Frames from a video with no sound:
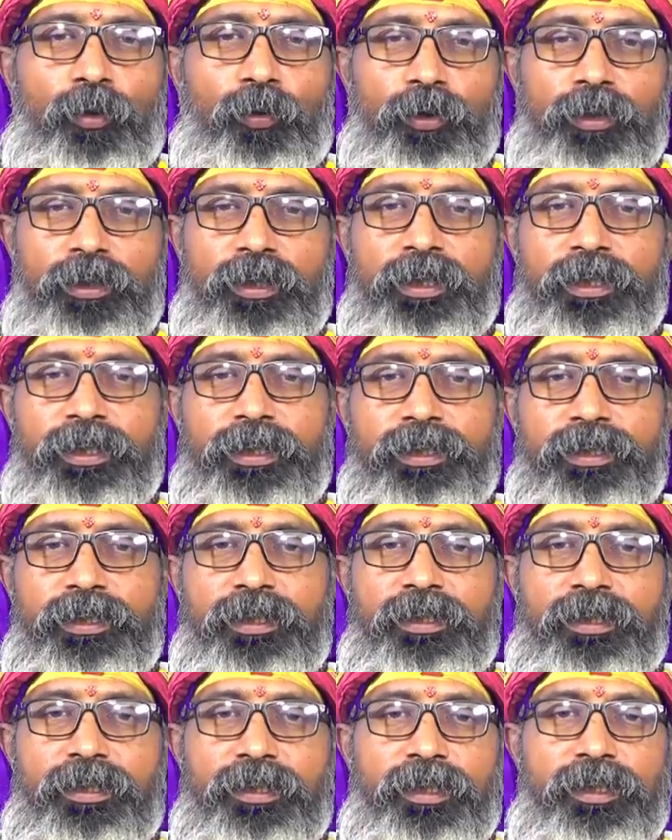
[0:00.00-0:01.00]
ஒன்று
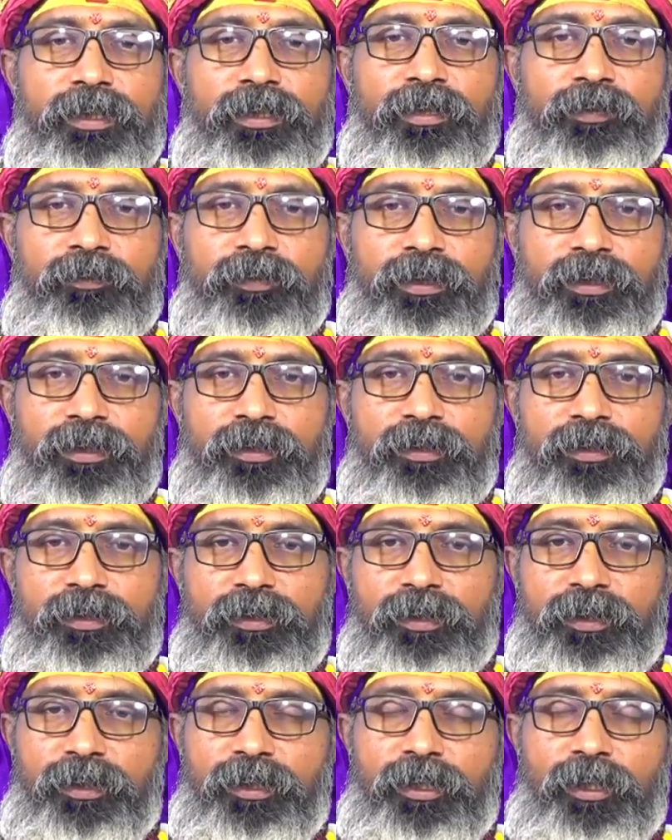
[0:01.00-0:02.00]
எட்டு ரெண்டாயிரத்தி இருபத்தி ரெண்டு
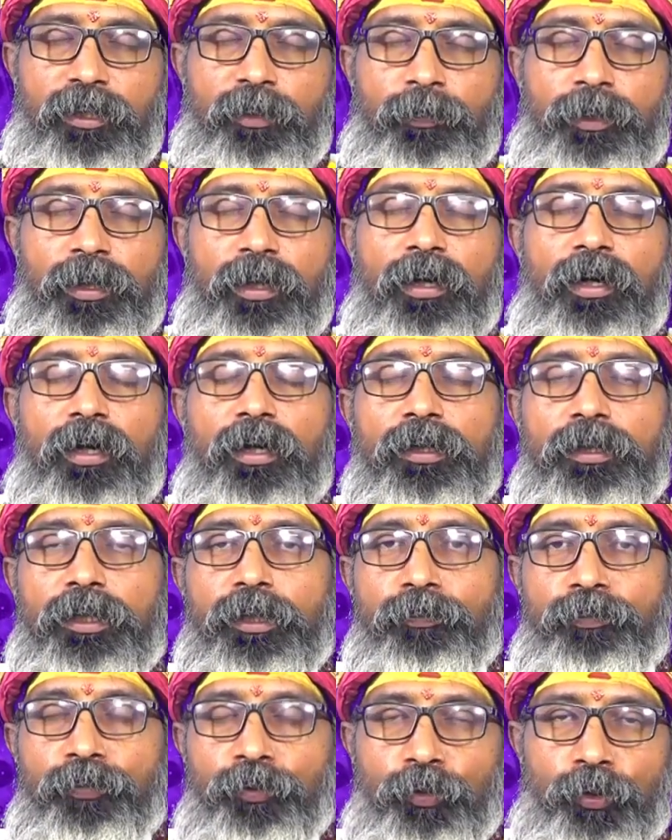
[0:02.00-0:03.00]
திங்கட்கிழமை
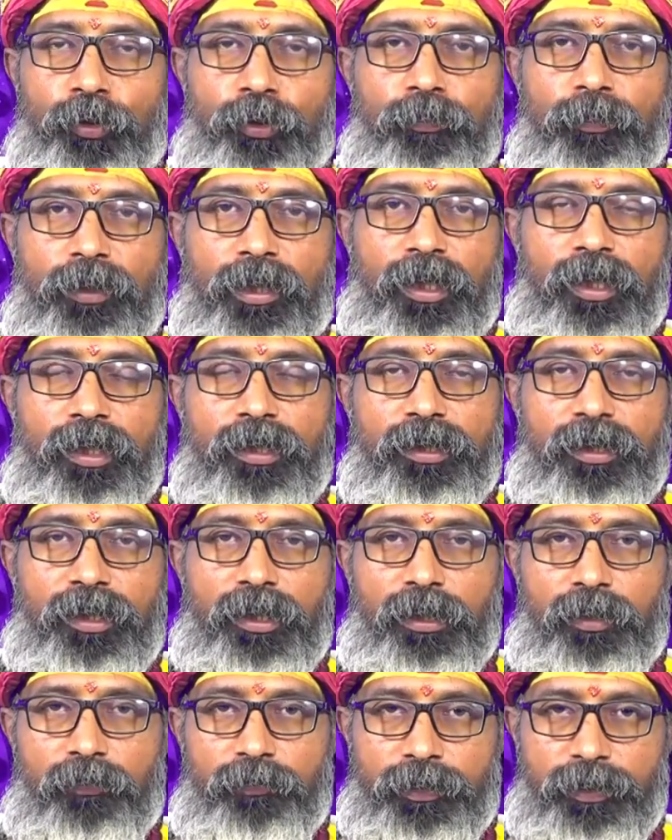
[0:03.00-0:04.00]
ஆடி பூரம்
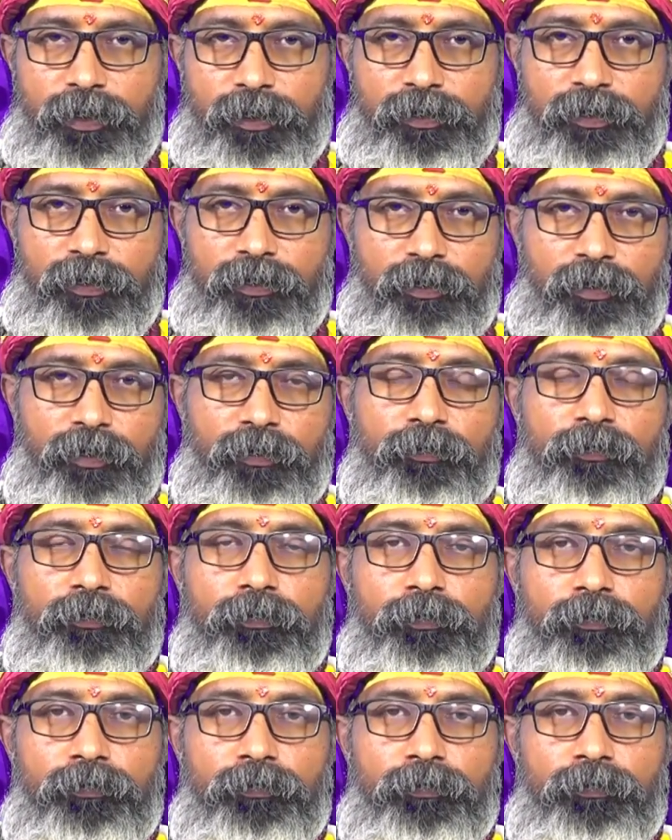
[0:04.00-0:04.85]
ஆண்டாள் அவதரித்த தினம்